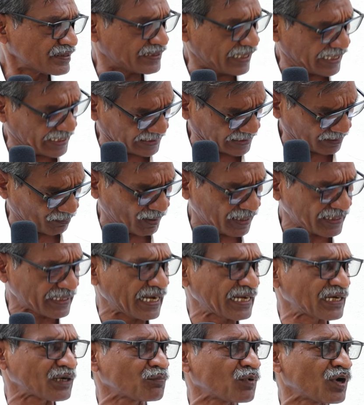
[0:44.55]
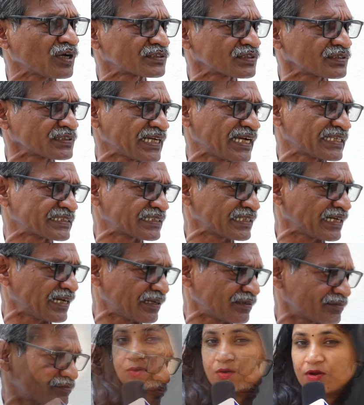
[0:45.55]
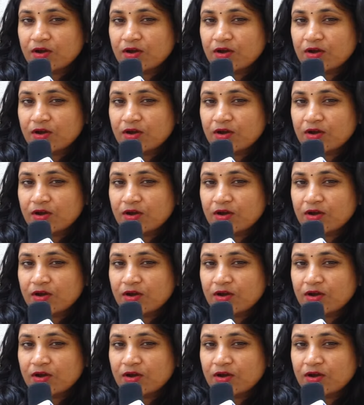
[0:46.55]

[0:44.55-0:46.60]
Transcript: దళిత వర్గాలను మోసం చేస్తున్నారు